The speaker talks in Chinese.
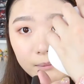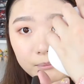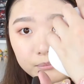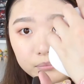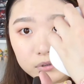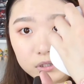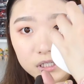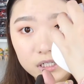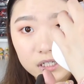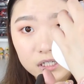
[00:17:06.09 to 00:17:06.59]
它
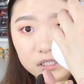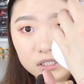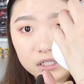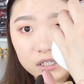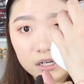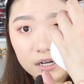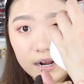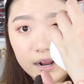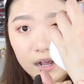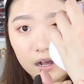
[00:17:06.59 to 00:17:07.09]
不是很
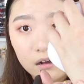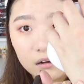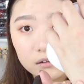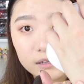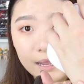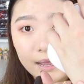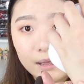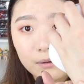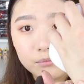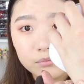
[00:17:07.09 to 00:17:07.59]
深，然后
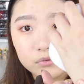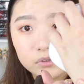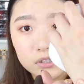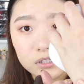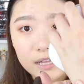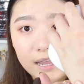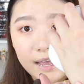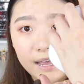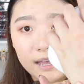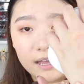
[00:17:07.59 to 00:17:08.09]
它也不
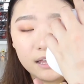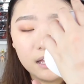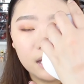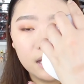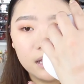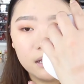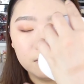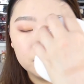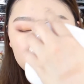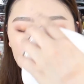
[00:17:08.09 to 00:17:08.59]
是太。
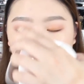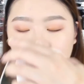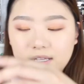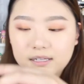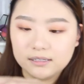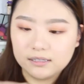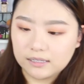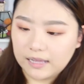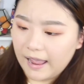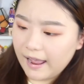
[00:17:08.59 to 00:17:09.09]

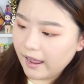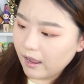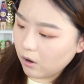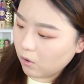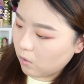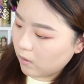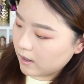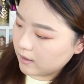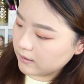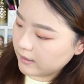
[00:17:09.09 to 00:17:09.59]
偏太
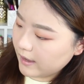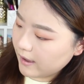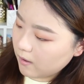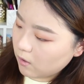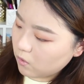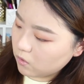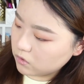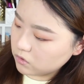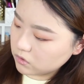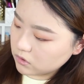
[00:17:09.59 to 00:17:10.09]
黄太
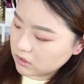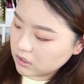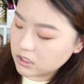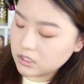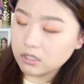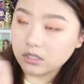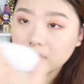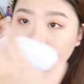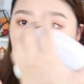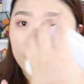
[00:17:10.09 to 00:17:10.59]
红，我觉得
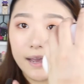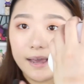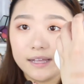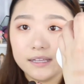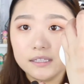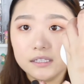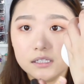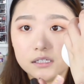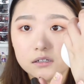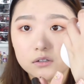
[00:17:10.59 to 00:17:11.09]
是一个
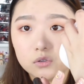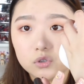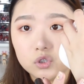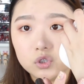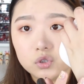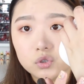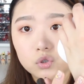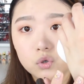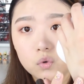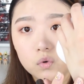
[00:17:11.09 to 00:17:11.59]
还挺
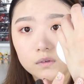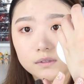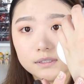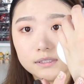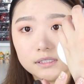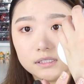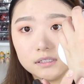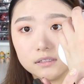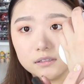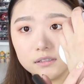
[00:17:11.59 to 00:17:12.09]
中
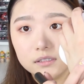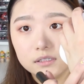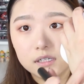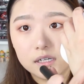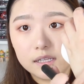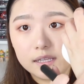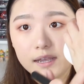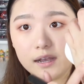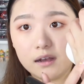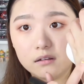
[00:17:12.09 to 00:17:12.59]
性
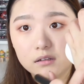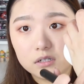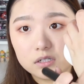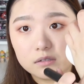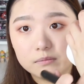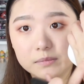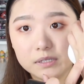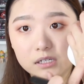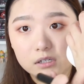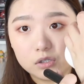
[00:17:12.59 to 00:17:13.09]
色调的
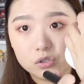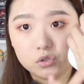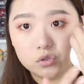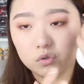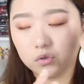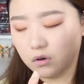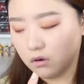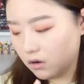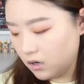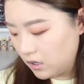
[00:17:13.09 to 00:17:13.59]
这么一个
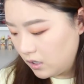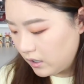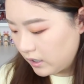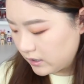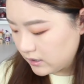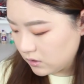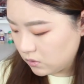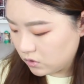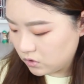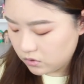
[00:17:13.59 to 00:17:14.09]
修容，
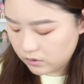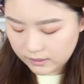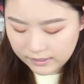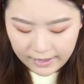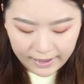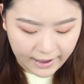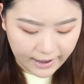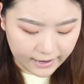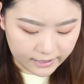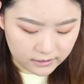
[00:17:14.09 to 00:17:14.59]
而且我觉得
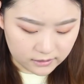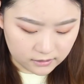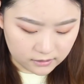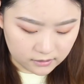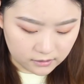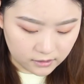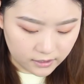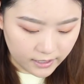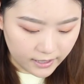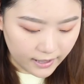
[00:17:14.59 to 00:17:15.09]
它
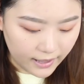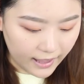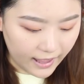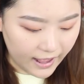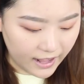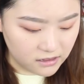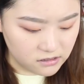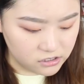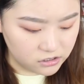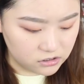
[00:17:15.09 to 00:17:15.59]
的
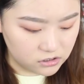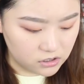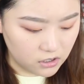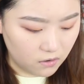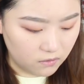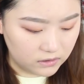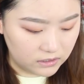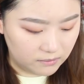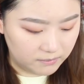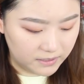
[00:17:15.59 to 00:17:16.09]

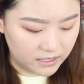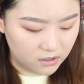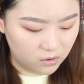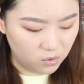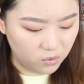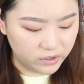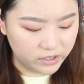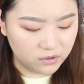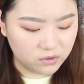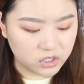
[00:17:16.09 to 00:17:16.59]
undertone 里面
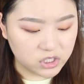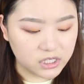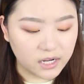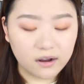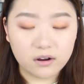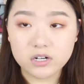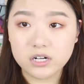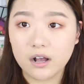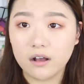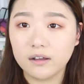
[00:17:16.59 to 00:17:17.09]
会有
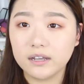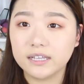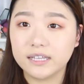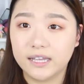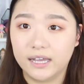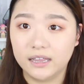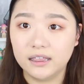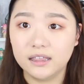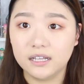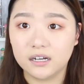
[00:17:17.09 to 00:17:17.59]
稍稍一
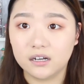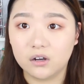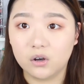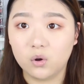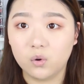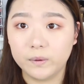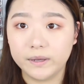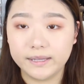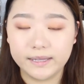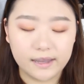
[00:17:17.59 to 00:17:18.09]
点冷
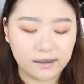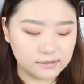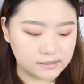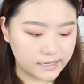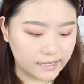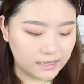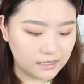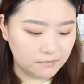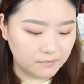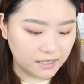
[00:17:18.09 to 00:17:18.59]
灰调
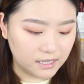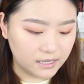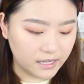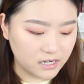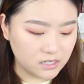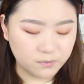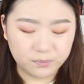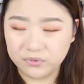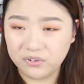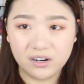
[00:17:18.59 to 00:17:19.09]
在里面，
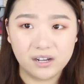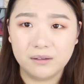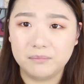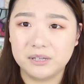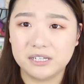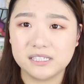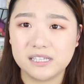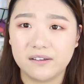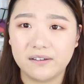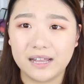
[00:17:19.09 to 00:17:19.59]
但是不是很
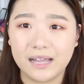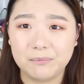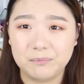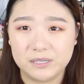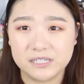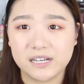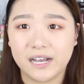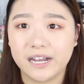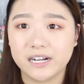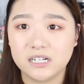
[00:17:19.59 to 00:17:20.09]
明显，因为它
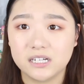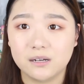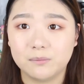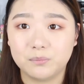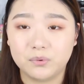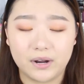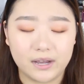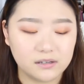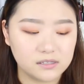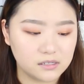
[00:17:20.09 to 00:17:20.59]
毕竟还是一个
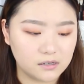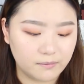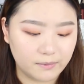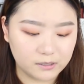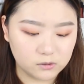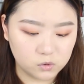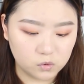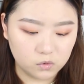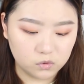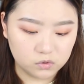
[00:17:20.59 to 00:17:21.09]
bronzer
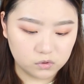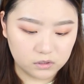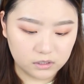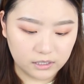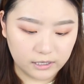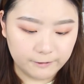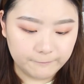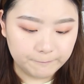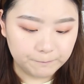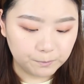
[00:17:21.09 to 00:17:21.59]
吧，所以我觉
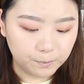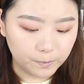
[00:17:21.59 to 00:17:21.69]
得，